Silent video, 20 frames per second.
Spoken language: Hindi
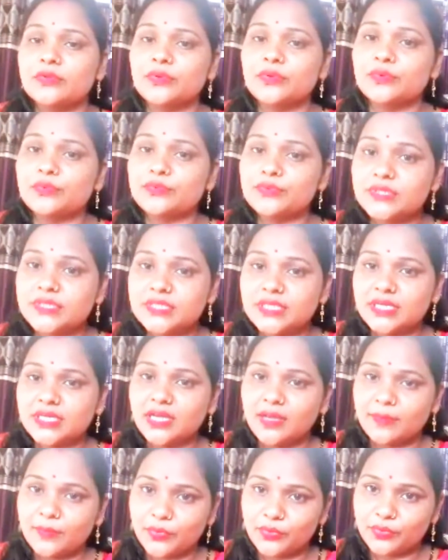तो उससे
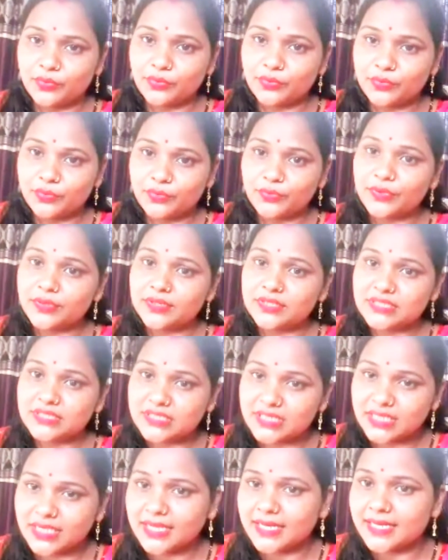हम लोगों को
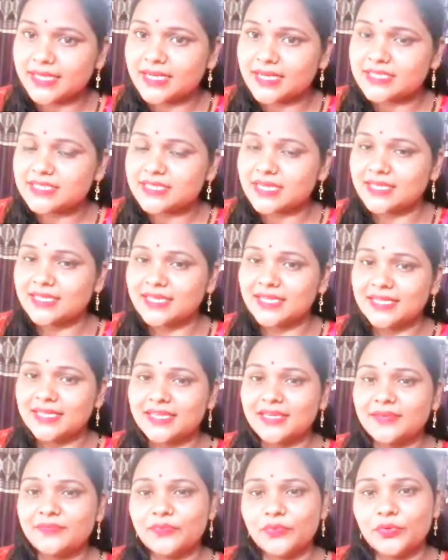सीख लेना चाहिए
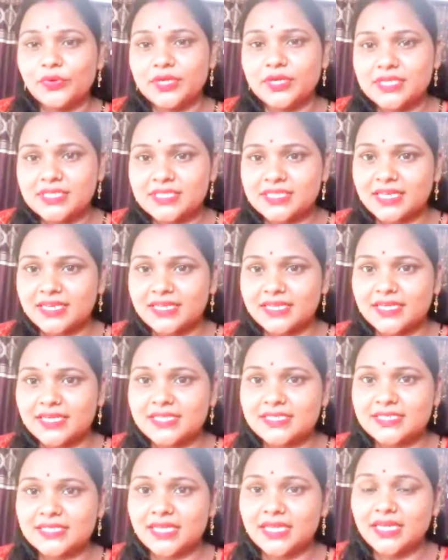कि वो किस
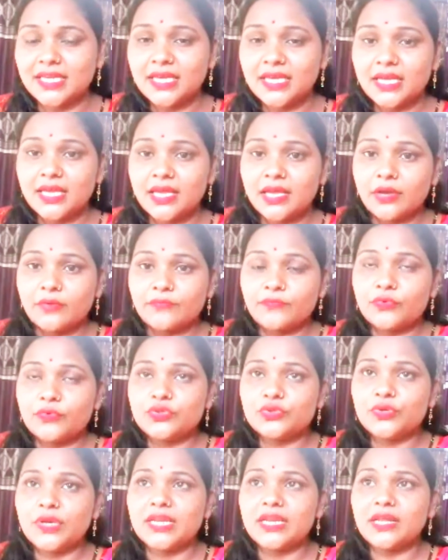तरीके से वो
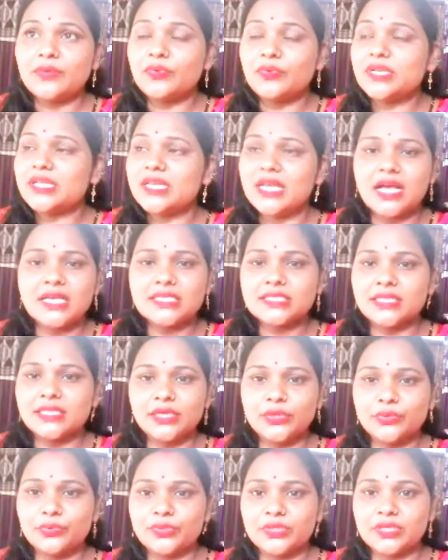जो है ना वो निराश
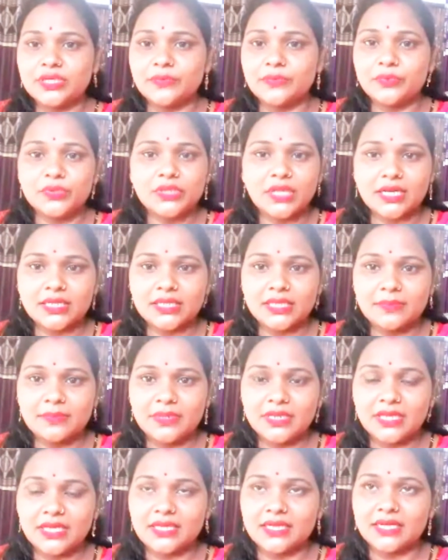नहीं होती है वो थकती
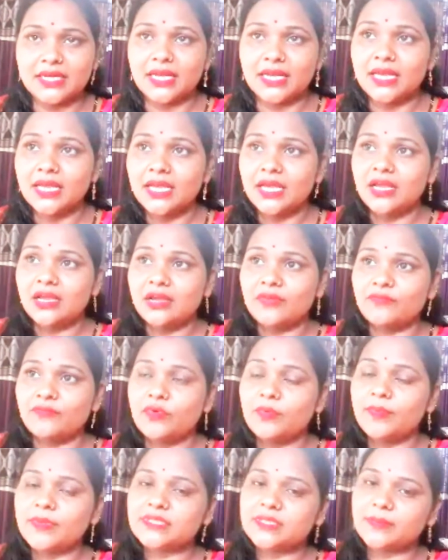भी नहीं है
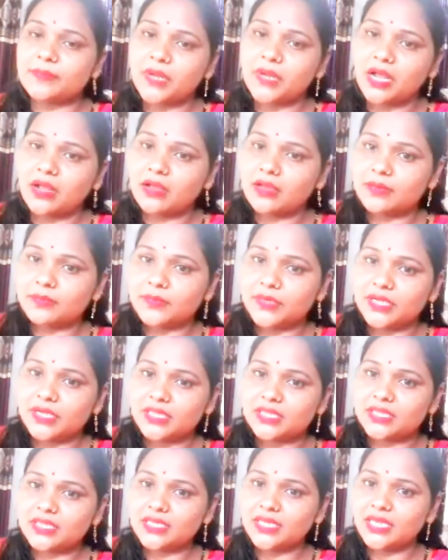वो बस अपना कर्म
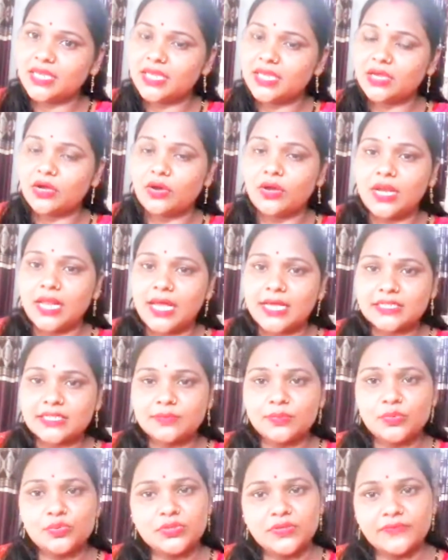करती है और
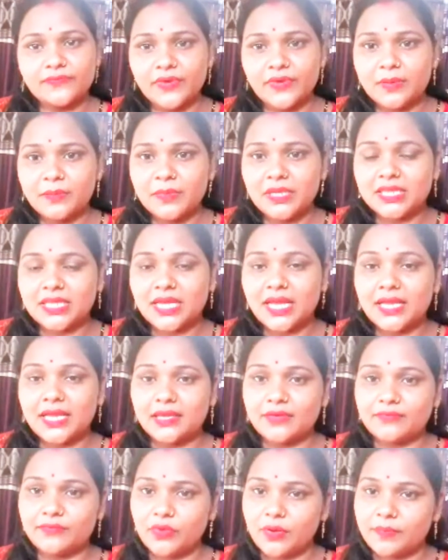लास्ट में उसे फल मिलता है
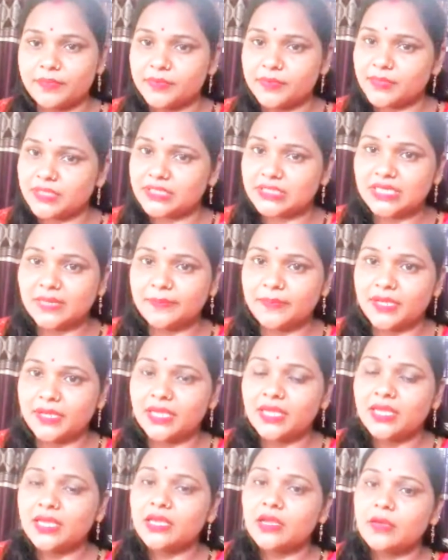कि वो अपनी मंजिल पे
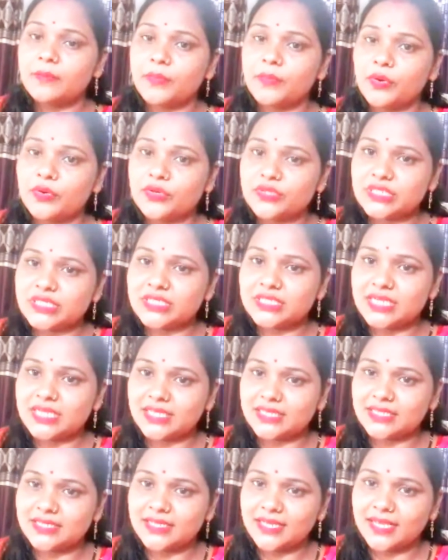पहुंच ही
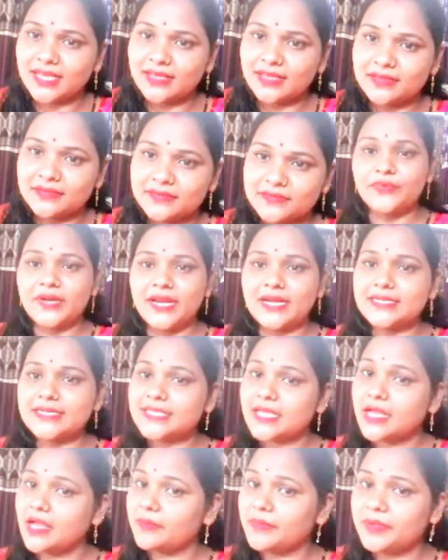जाती है तो फ्रेंड्स
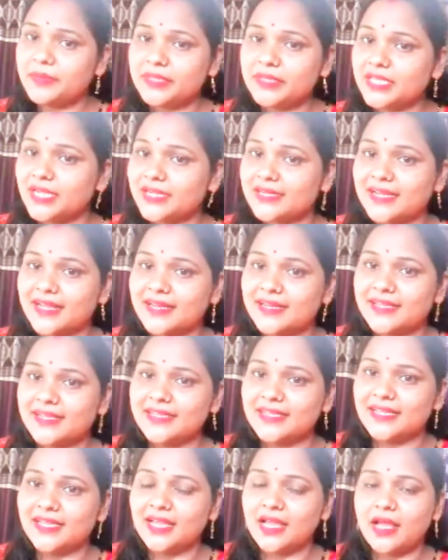हमें भी थकना
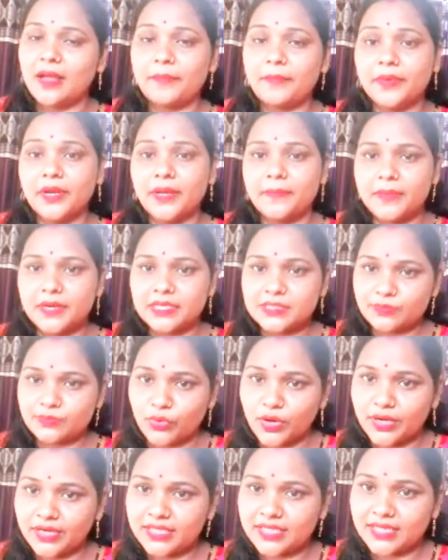नहीं है अपना प्लस
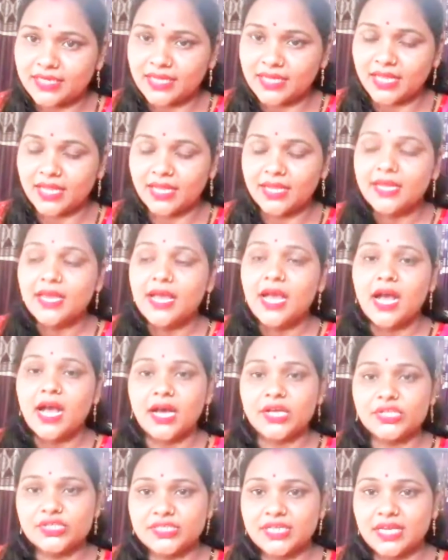पॉइंट देना है
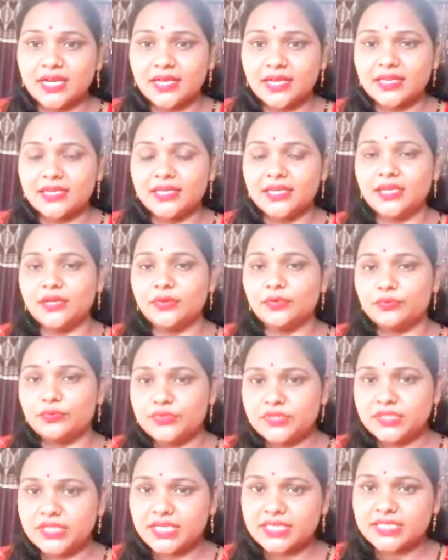अच्छा करिए
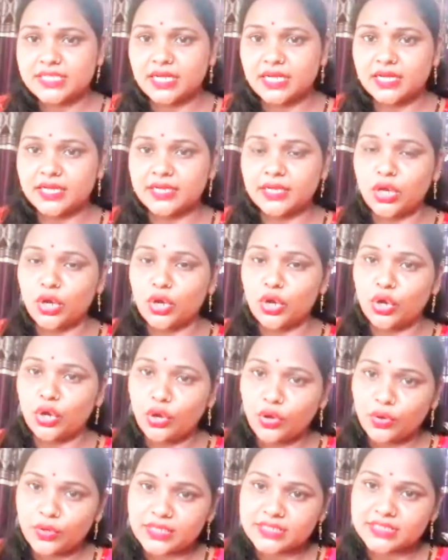उससे अच्छा करिए
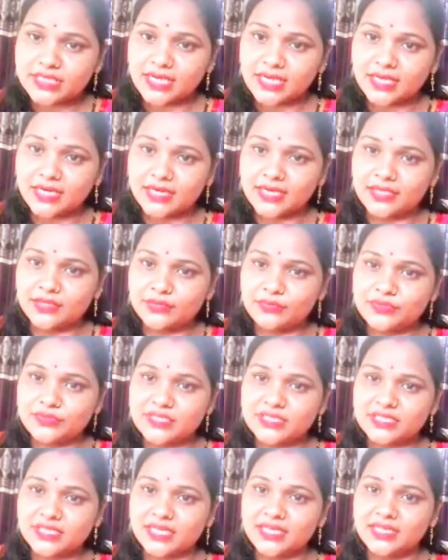और अच्छा करने की
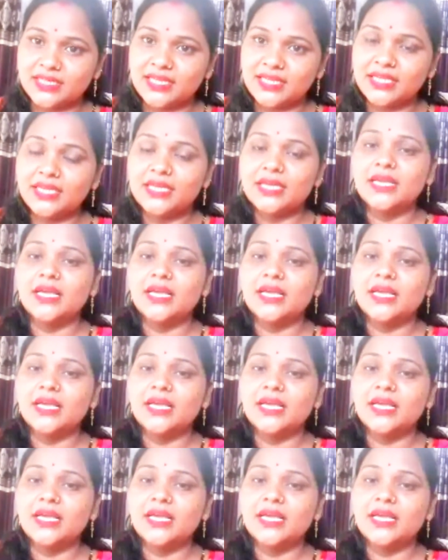कोशिश करिए